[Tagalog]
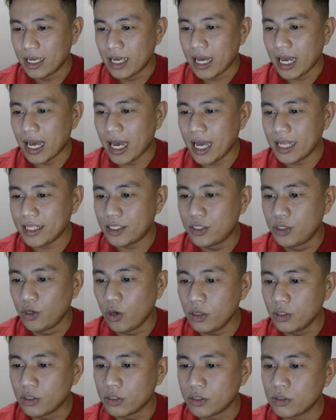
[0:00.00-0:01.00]
at
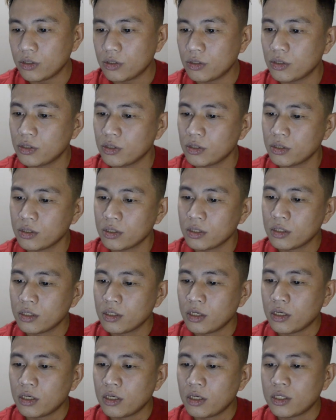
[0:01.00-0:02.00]
June.
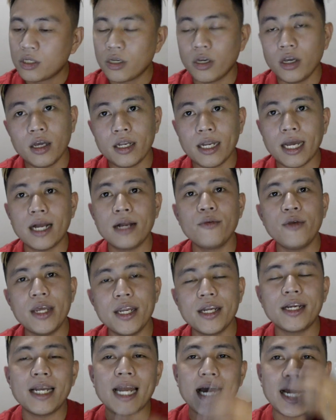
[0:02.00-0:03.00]
So yun, ang
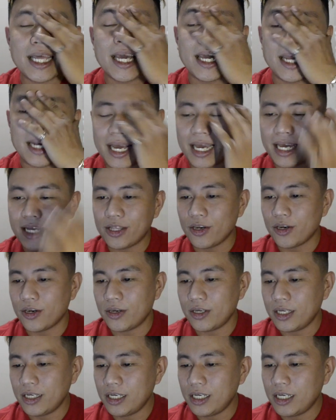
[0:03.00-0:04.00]
winner natin ay ito.
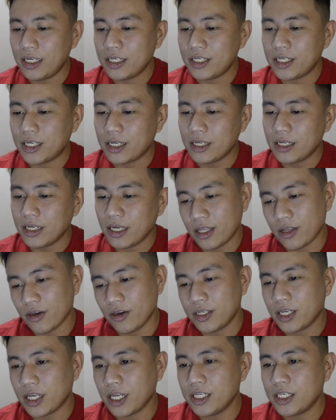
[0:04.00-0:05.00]
ito,
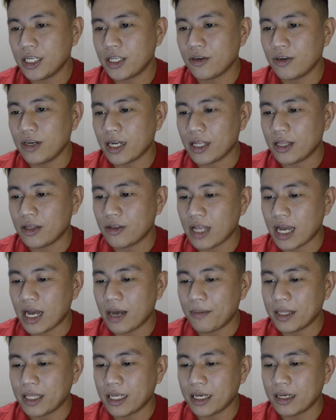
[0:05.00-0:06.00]
screenshot ko na rin ito
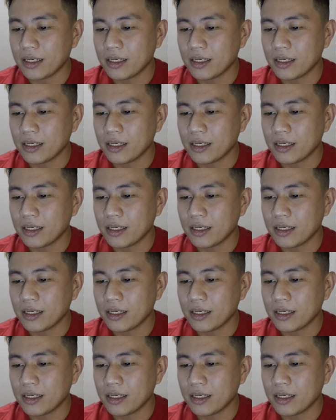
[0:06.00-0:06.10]
dapat eh.